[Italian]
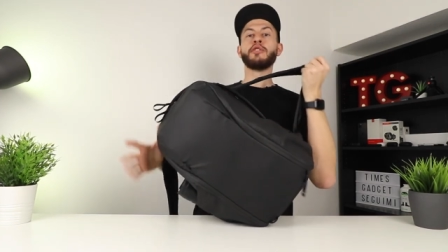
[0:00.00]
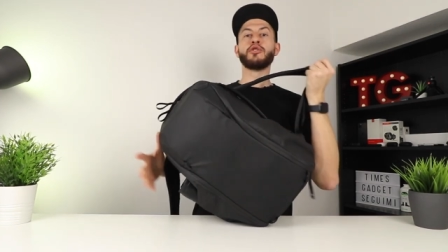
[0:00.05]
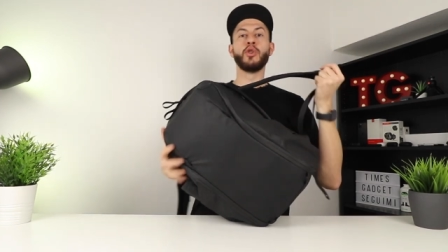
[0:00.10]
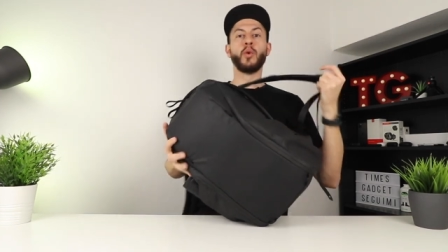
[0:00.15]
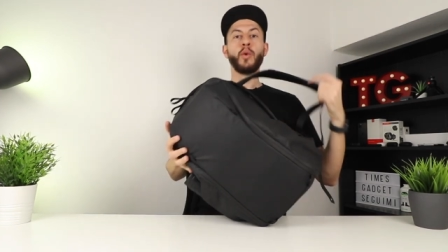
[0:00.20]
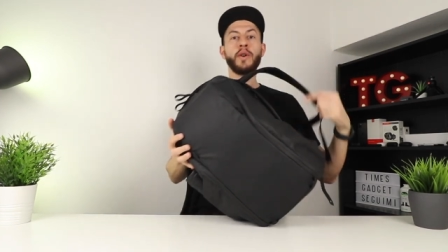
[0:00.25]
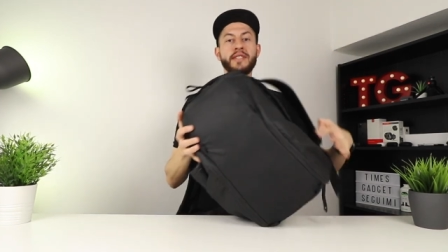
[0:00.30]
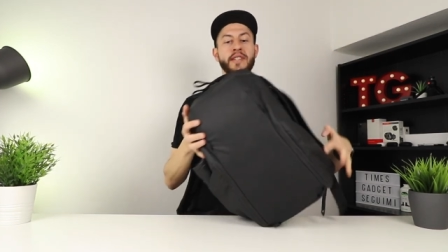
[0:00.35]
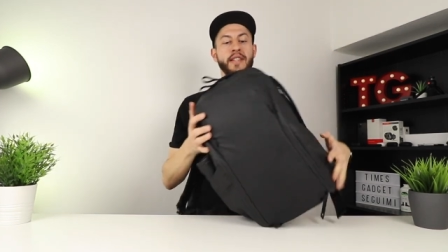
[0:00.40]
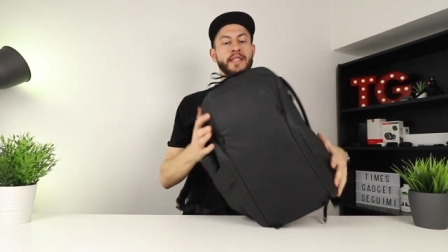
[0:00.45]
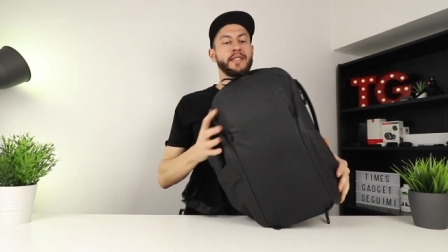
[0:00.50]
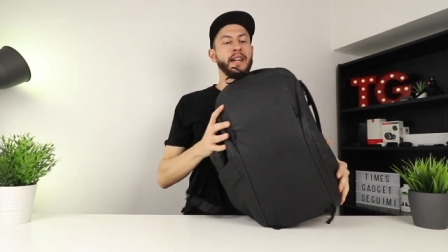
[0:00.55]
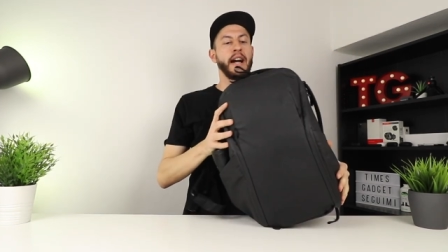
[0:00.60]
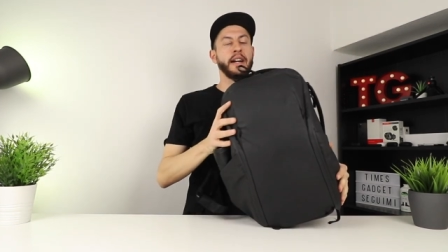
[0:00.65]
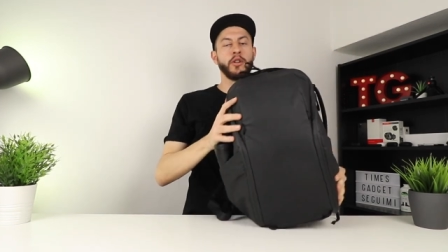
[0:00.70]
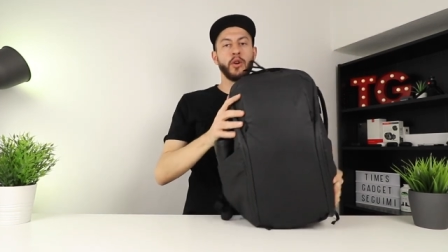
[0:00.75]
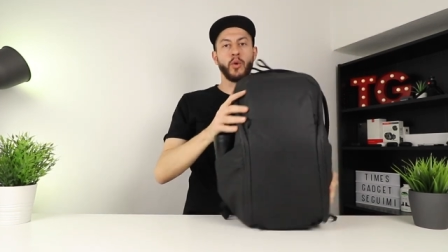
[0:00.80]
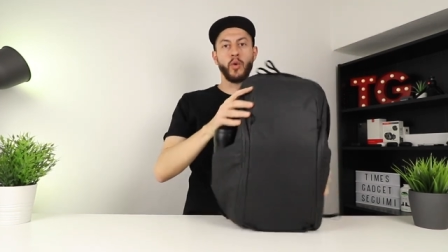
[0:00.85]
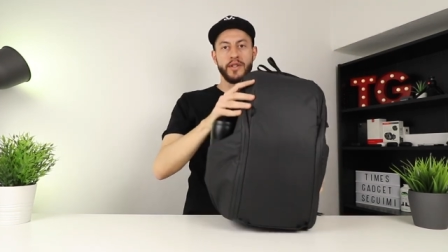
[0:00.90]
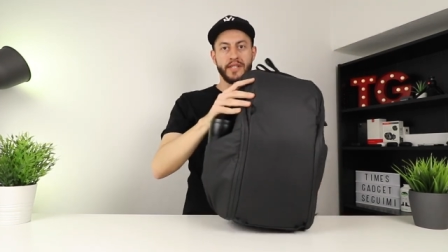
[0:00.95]
visto questi
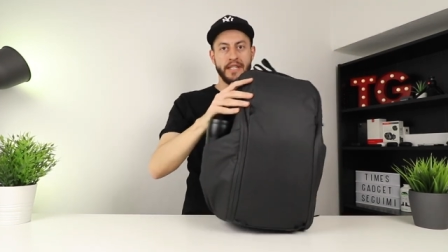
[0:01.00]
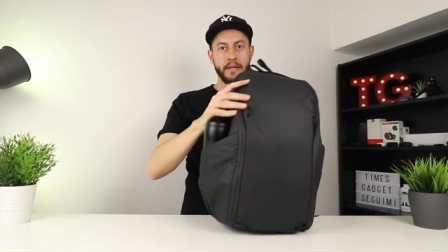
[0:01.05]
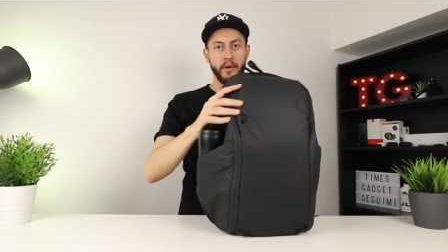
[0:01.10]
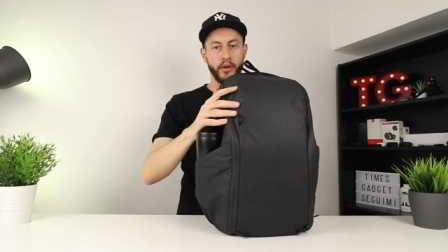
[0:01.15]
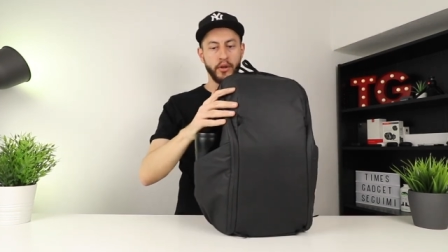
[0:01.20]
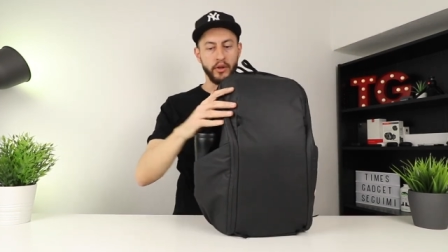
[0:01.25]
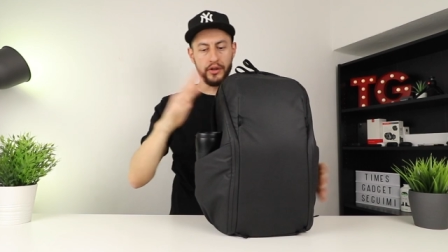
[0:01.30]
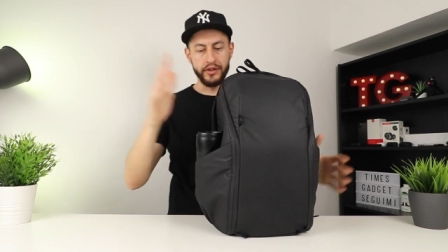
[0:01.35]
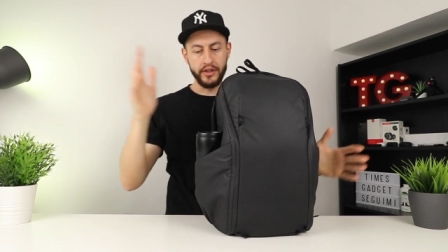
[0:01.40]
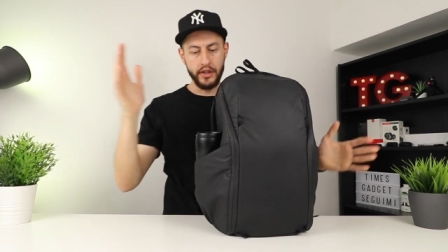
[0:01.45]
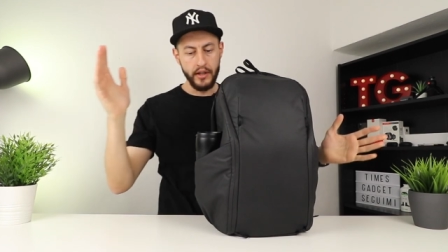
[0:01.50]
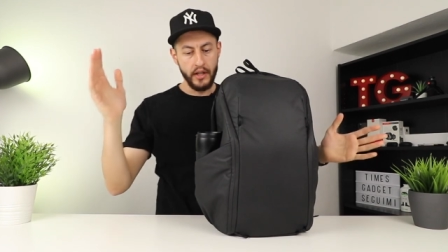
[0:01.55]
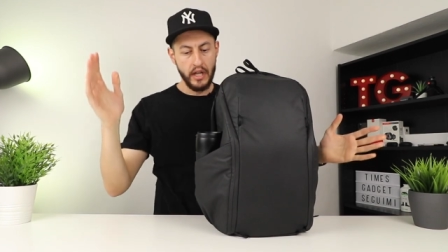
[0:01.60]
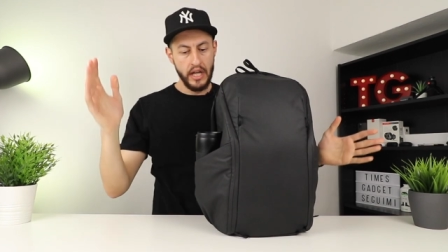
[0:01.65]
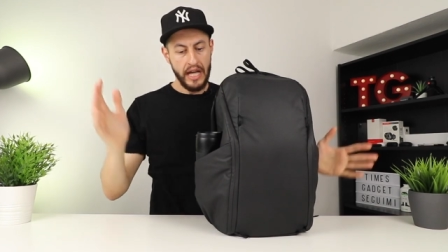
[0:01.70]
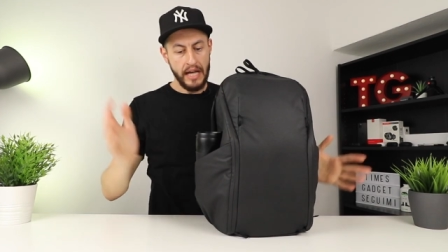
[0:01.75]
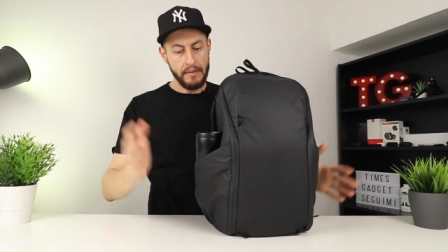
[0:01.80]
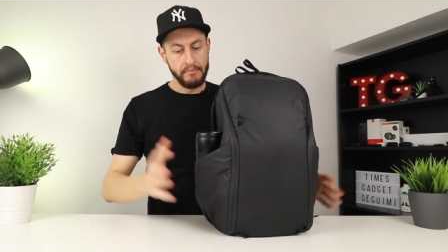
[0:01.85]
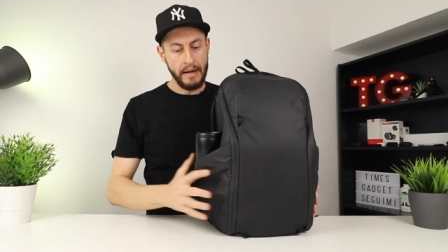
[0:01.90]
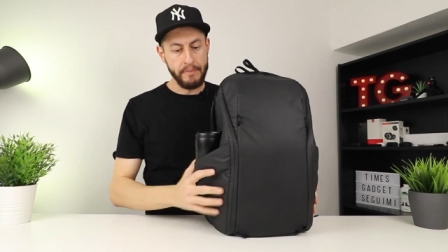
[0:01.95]
zaini o questi prodotti,
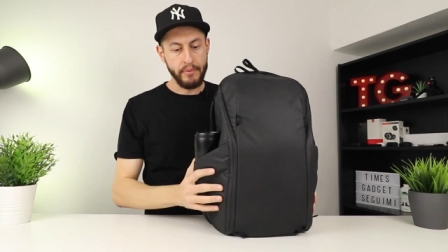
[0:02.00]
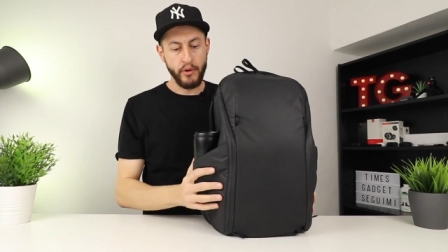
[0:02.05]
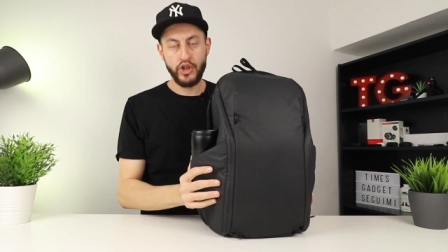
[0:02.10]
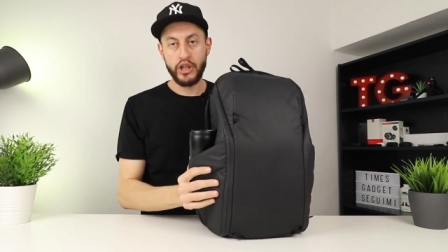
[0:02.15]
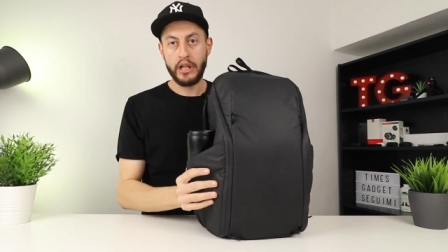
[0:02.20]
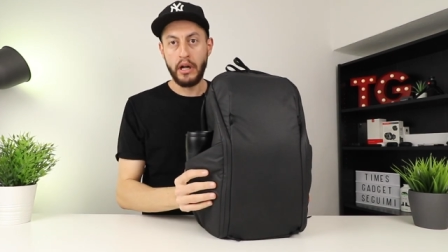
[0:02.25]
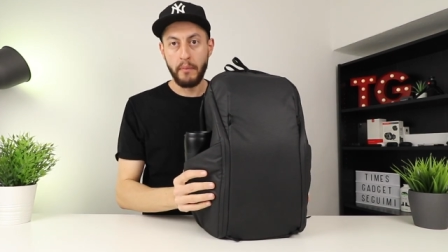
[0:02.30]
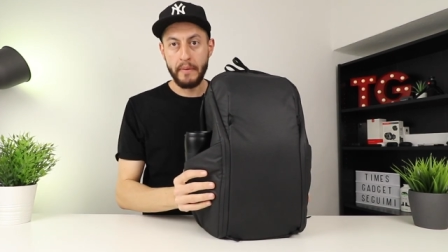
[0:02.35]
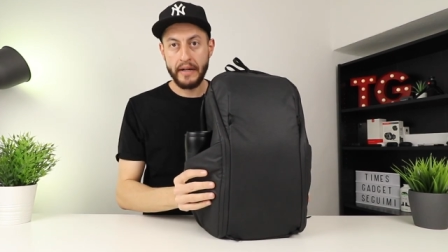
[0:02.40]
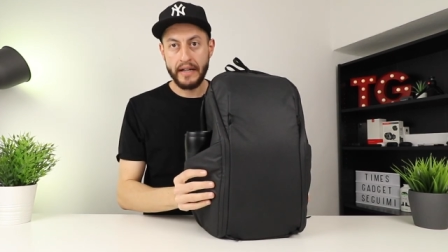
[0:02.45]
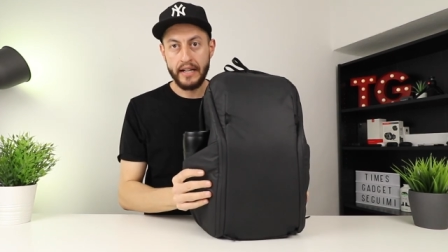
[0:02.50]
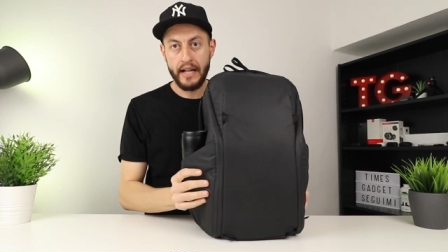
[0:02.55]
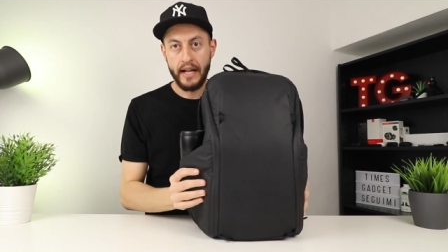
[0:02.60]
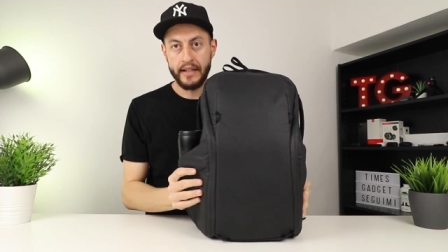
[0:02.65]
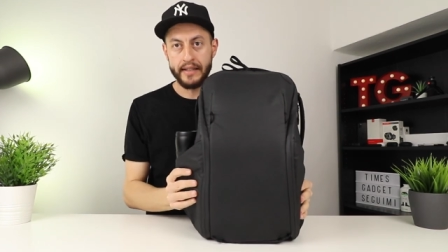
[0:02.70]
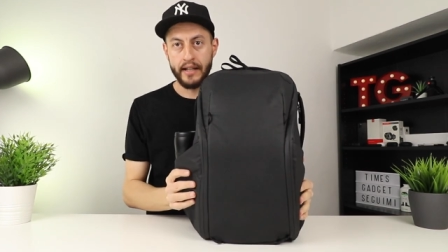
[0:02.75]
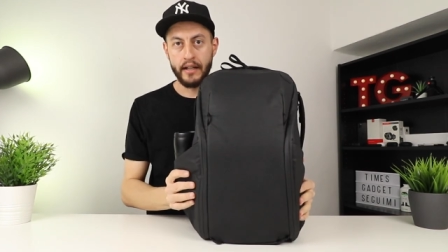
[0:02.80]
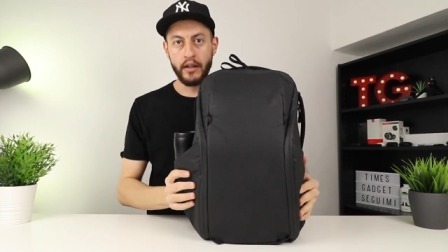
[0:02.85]
ma procediamo per gradi.